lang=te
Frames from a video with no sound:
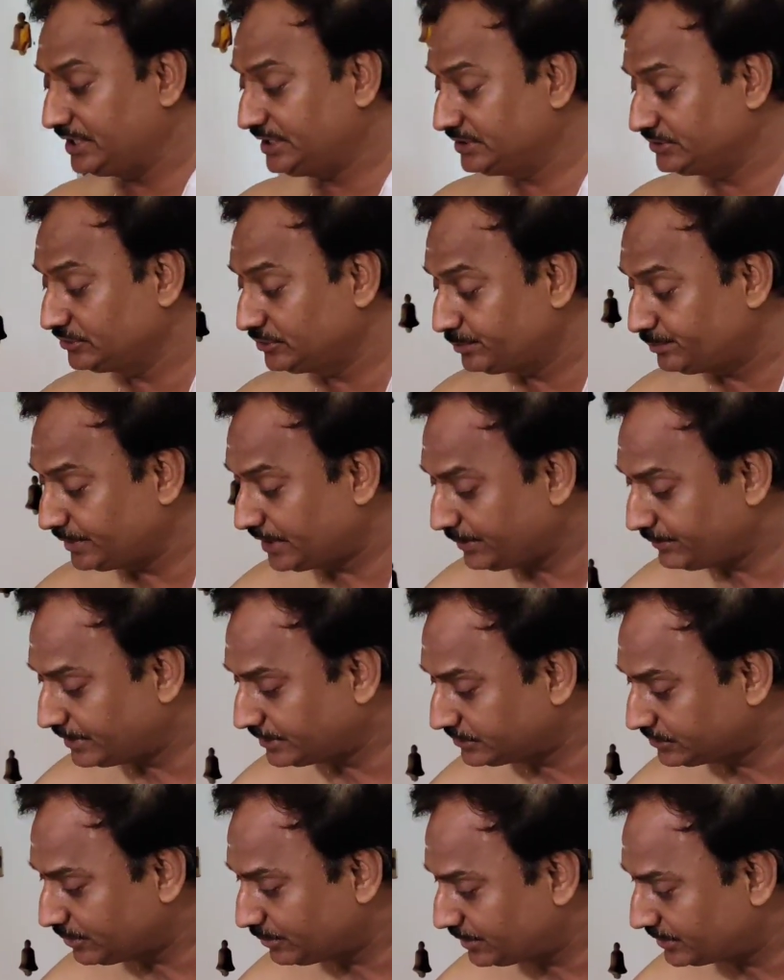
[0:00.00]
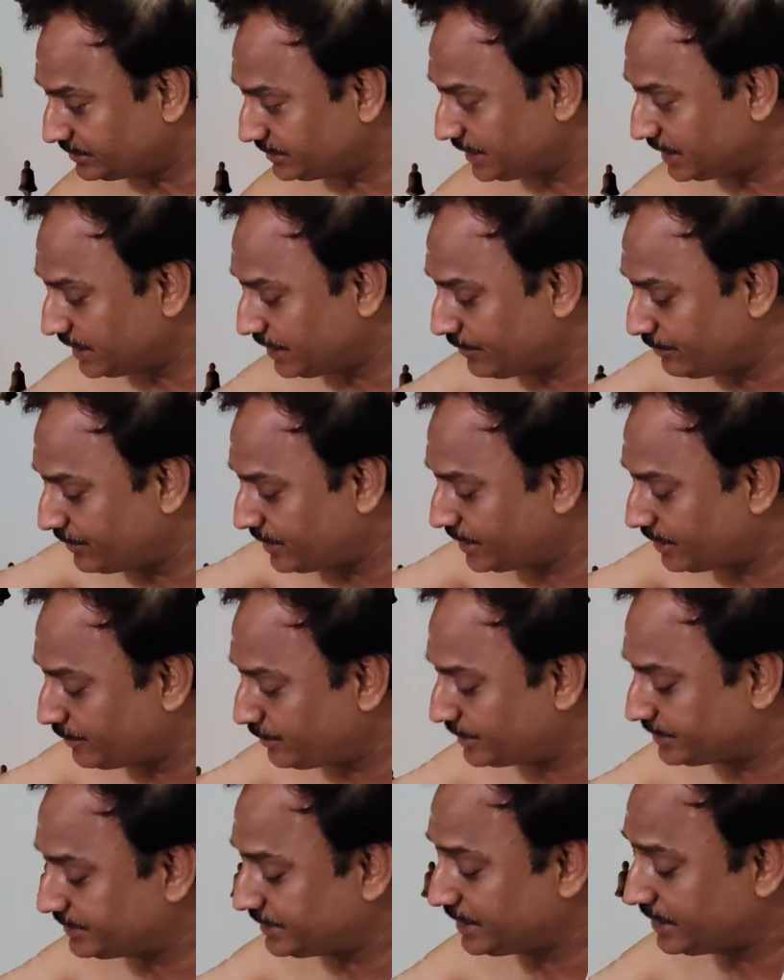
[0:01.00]
అందరం కూర్చొని చేసుకోవడం అయితే బాగా
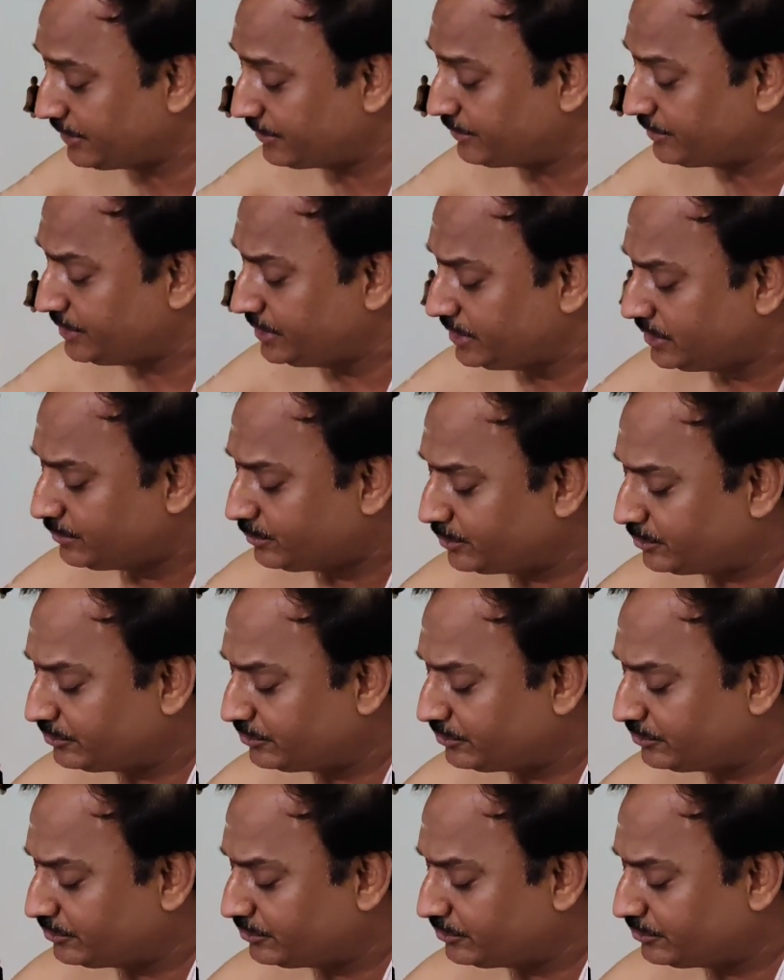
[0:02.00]
అనిపించింది అనమాట